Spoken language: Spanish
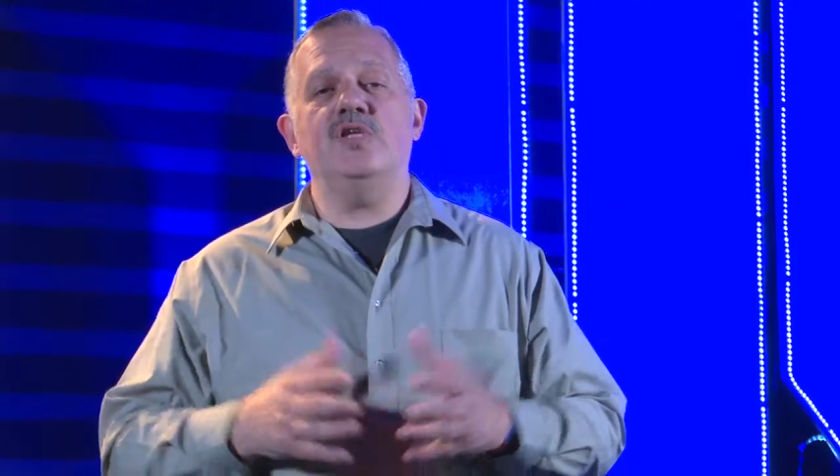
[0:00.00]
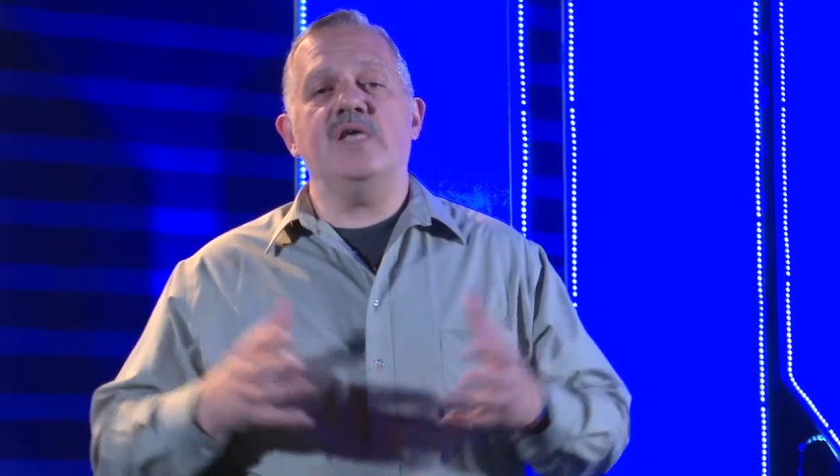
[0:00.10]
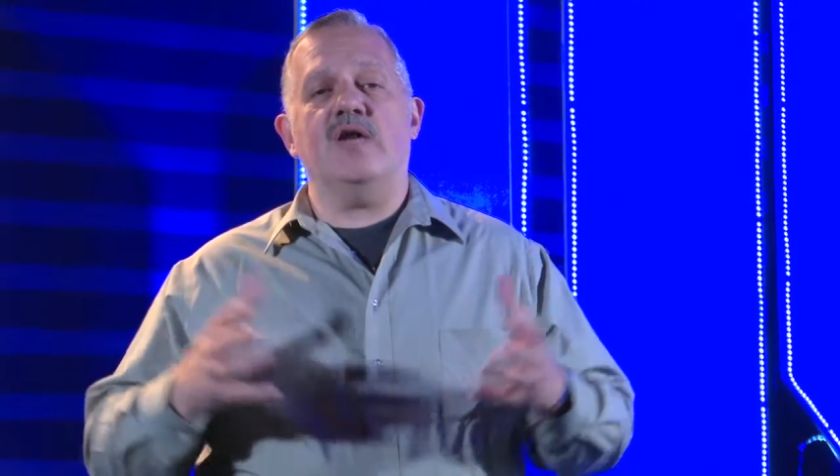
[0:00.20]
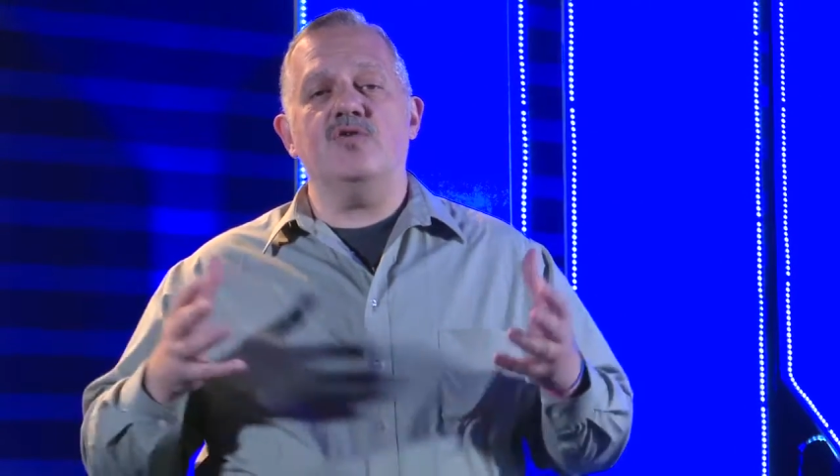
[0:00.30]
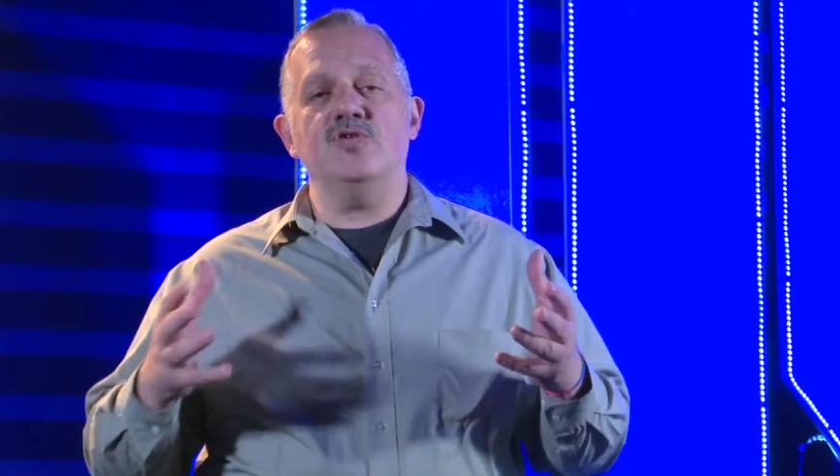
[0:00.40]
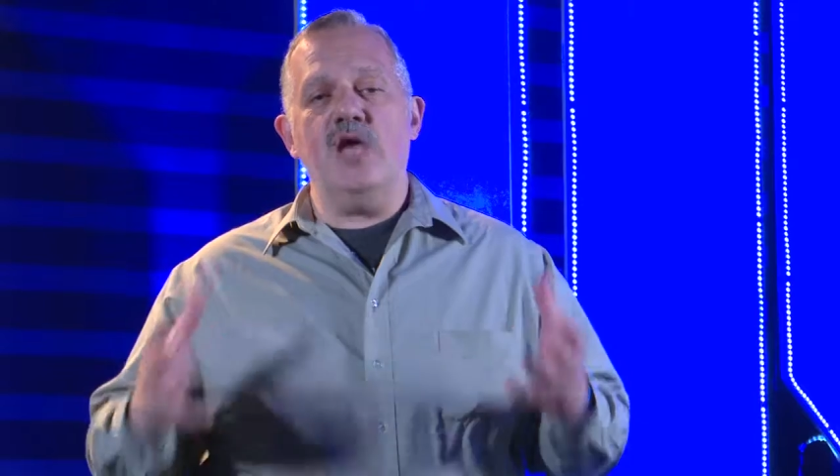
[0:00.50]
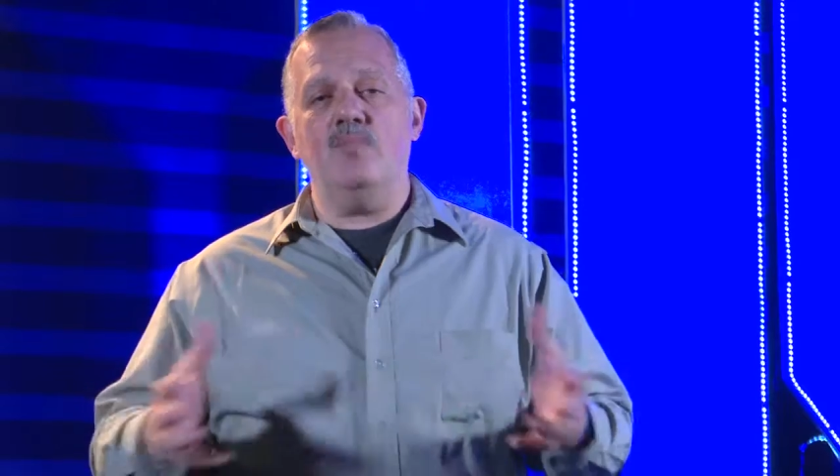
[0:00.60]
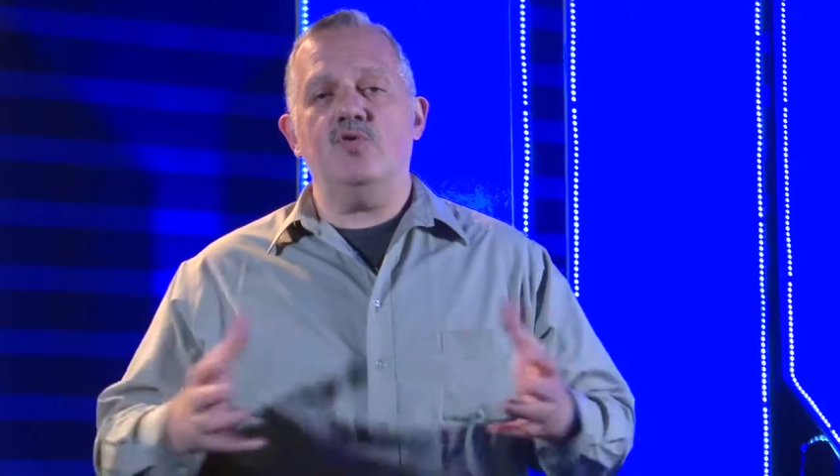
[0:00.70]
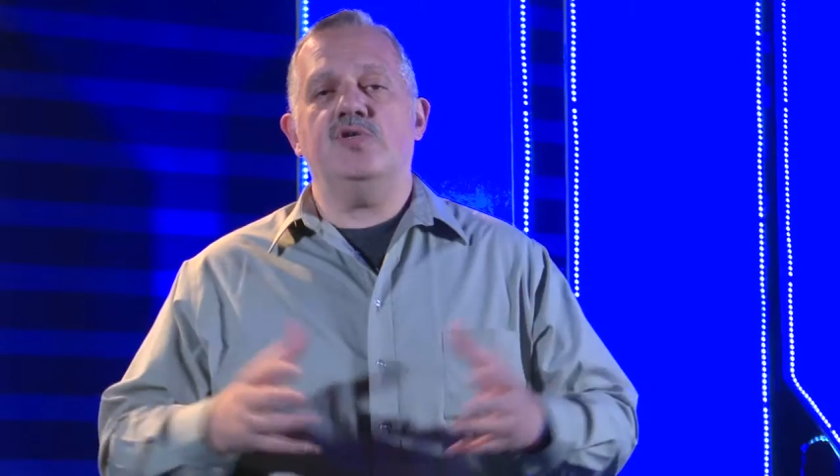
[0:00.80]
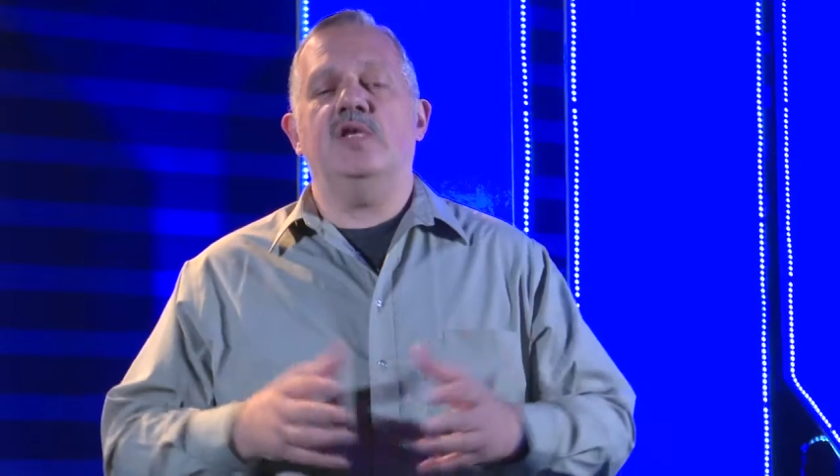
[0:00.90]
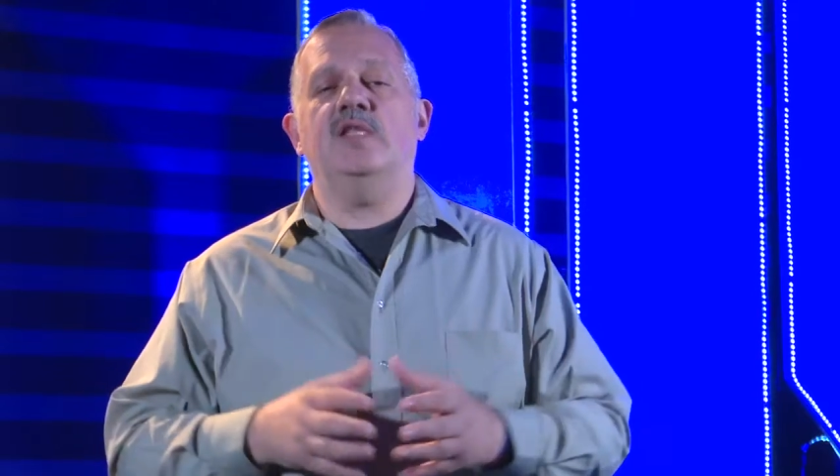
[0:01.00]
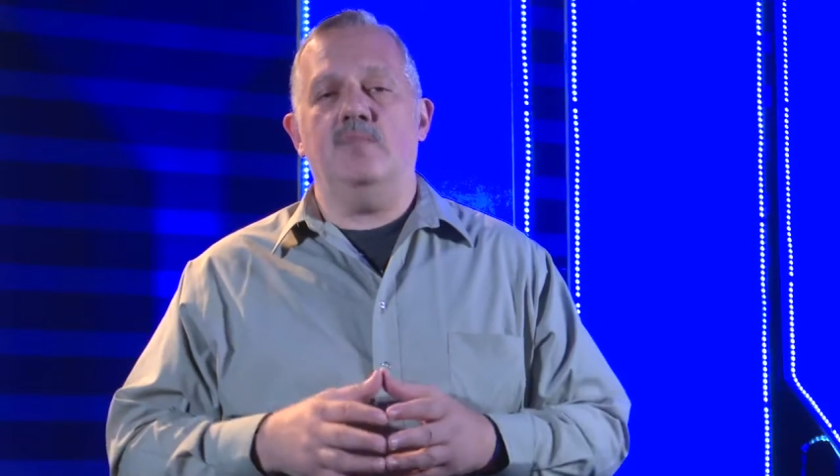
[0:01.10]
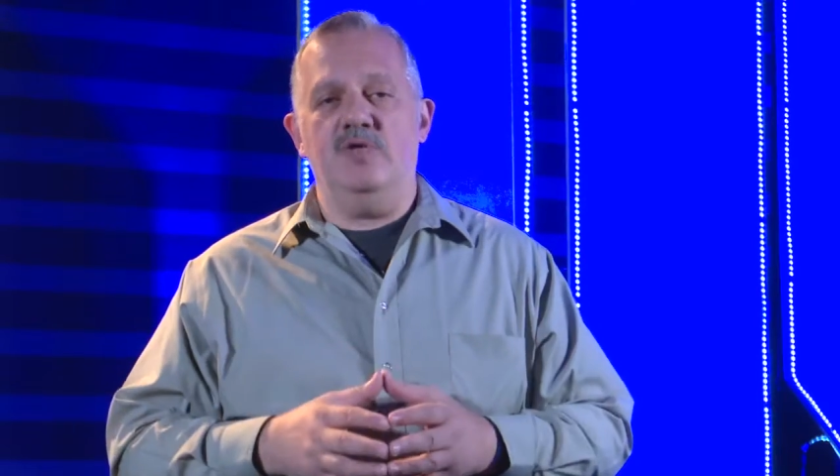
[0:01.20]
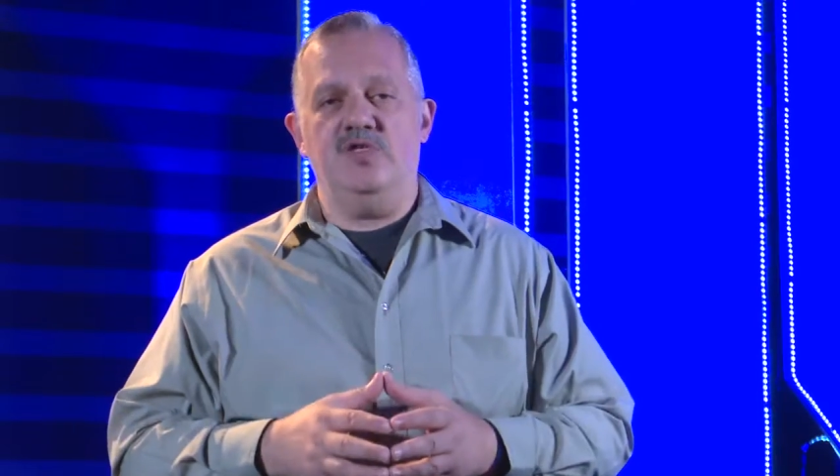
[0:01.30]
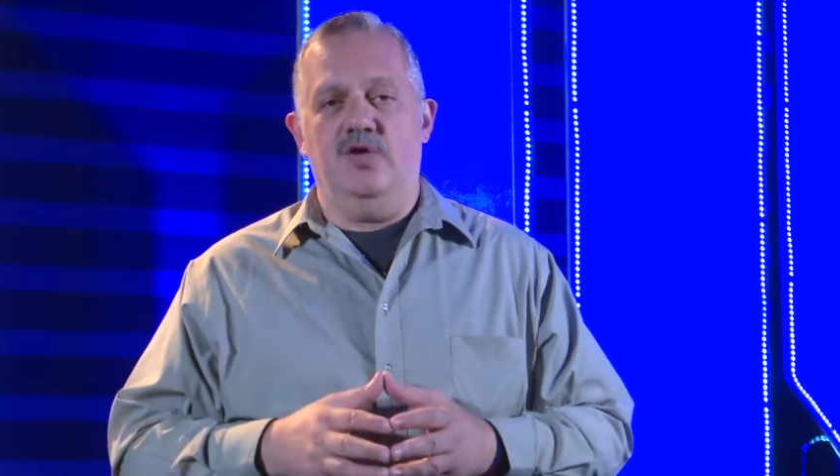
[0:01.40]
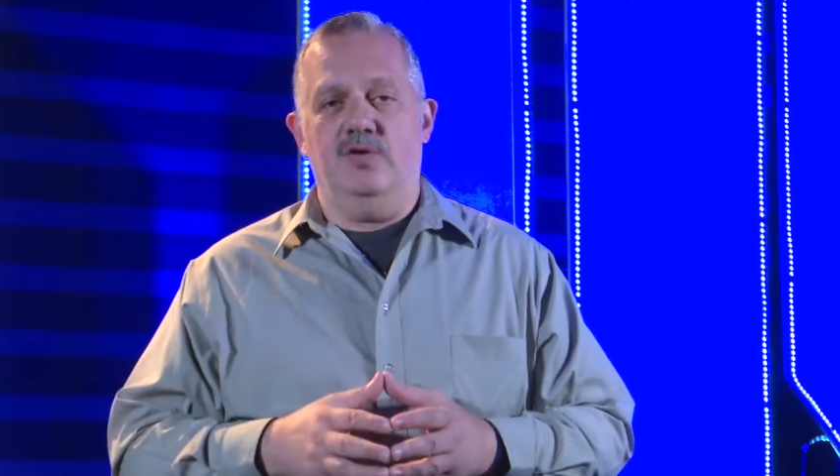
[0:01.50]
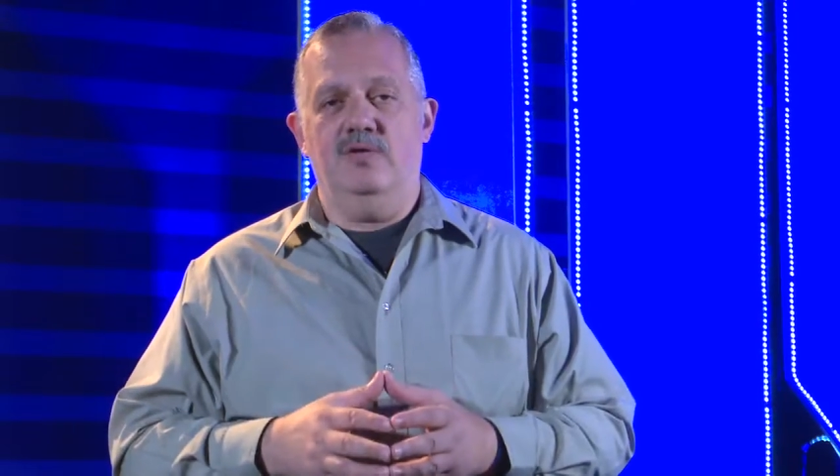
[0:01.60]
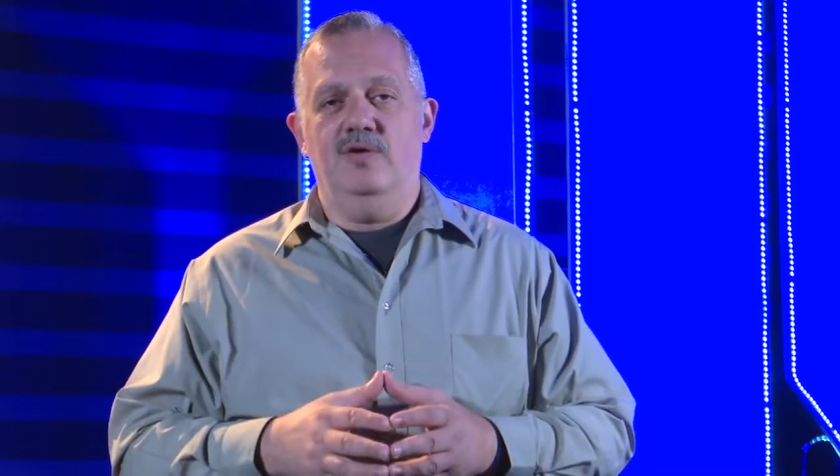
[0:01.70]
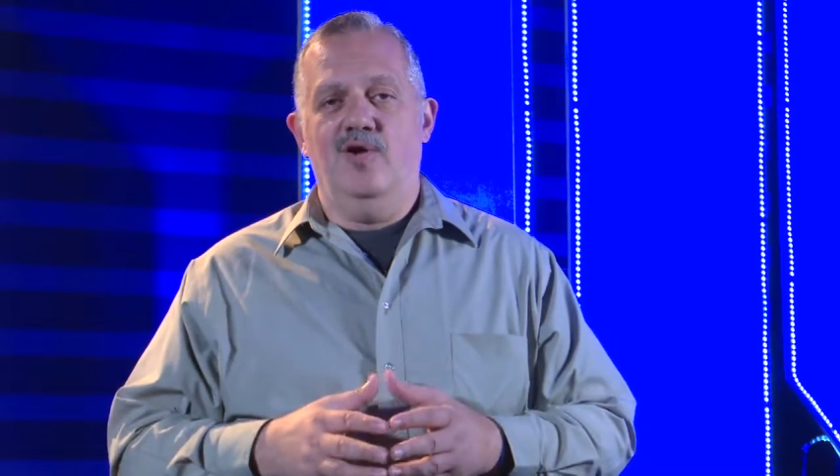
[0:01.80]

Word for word: desarrollamos esta misión